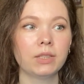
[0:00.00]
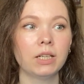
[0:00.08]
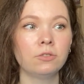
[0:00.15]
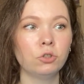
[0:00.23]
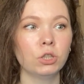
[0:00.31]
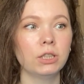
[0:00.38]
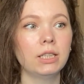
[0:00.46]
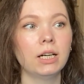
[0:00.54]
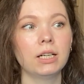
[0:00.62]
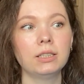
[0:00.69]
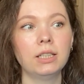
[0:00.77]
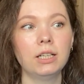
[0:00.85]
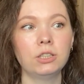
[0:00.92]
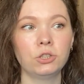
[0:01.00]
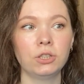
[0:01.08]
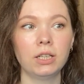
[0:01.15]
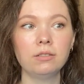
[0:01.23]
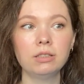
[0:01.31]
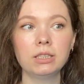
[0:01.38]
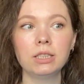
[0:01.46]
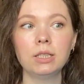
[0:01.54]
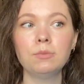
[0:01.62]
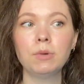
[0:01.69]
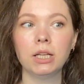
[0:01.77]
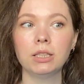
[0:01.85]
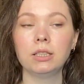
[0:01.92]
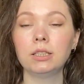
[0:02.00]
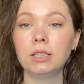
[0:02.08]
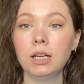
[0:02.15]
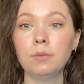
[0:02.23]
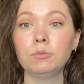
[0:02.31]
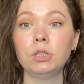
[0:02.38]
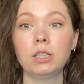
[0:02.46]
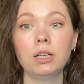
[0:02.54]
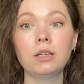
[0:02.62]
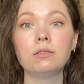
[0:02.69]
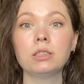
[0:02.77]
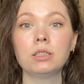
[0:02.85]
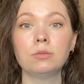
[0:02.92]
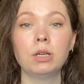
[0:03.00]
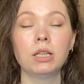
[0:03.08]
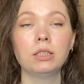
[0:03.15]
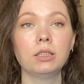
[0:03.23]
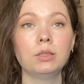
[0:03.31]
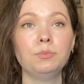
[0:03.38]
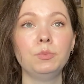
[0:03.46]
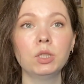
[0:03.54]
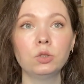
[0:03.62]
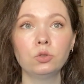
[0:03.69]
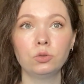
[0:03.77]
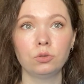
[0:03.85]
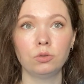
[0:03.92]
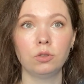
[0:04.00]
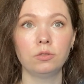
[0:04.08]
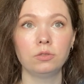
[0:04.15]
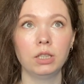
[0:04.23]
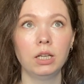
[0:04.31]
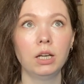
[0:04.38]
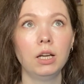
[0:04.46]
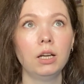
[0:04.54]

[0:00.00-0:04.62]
Вот, так, дальше. Нравятся ли мандалы? Да, мне нравятся мандалы, безусловно.